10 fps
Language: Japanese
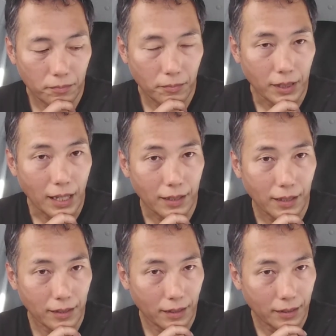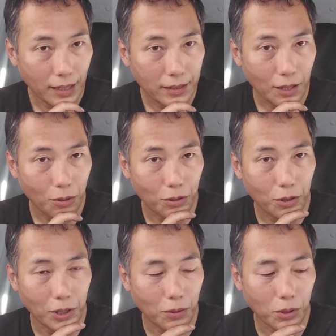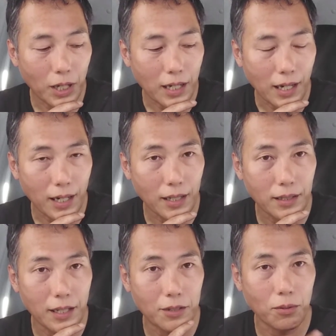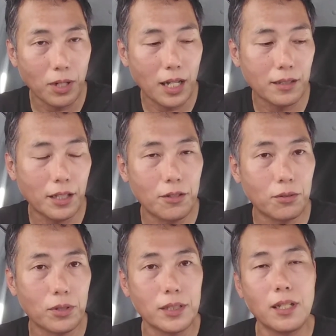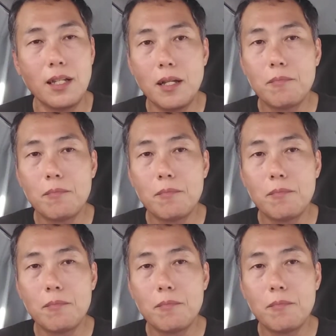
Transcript: まあ、なんなぜこのようなことが書かれているのかっていうとですね、